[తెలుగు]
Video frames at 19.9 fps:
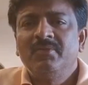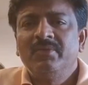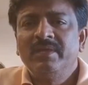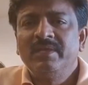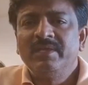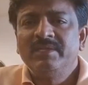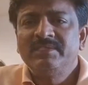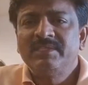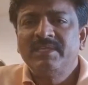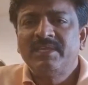
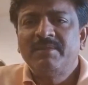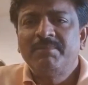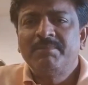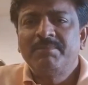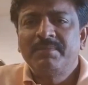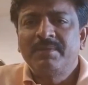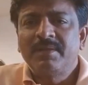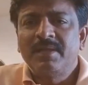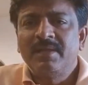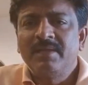వైఎస్ఆర్
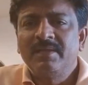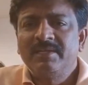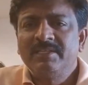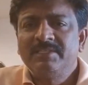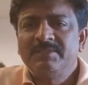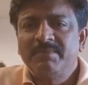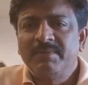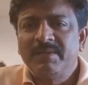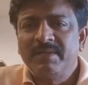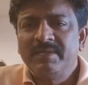
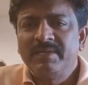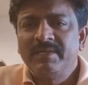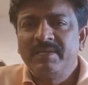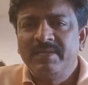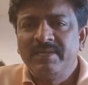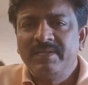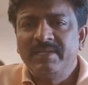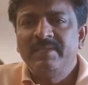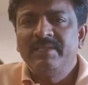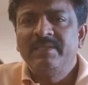కాంగ్రెస్ పార్టీ
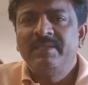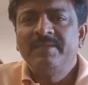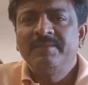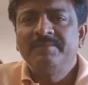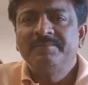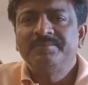అనేది